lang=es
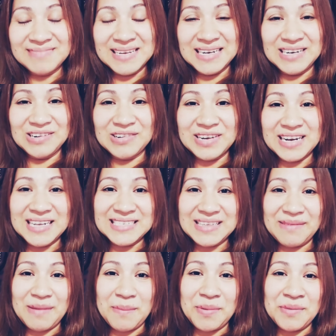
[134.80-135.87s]
lo que
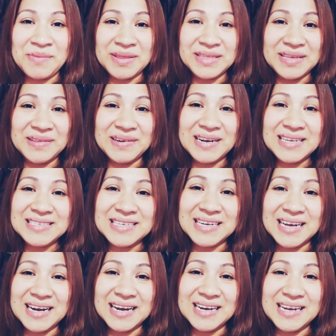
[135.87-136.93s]
les había prometido a la
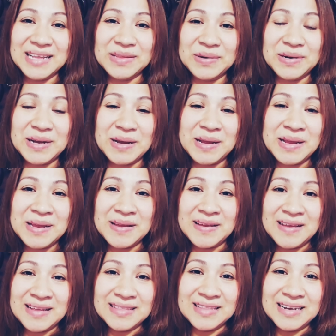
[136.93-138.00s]
chica ganadora
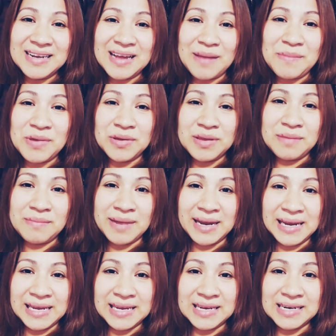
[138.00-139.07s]
del cambio de
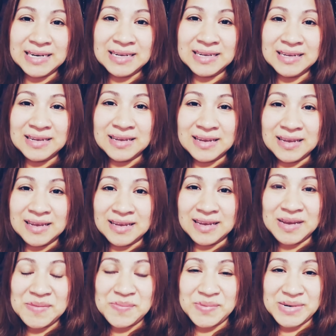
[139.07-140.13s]
imagen
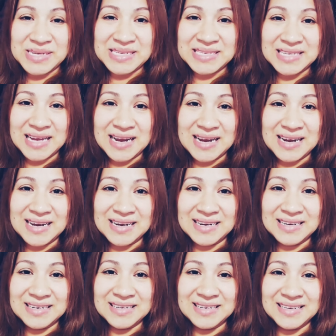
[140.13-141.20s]
y pues
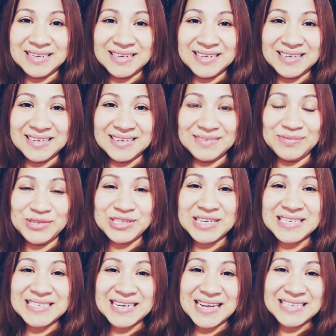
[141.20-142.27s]
ah,
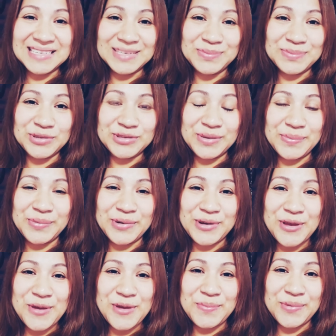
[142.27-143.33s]
muchas gracias por su
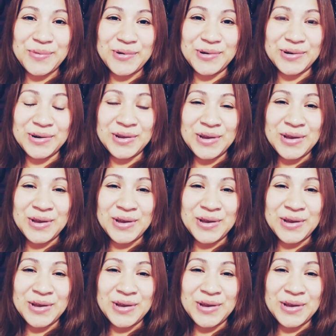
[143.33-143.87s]
apoyo y por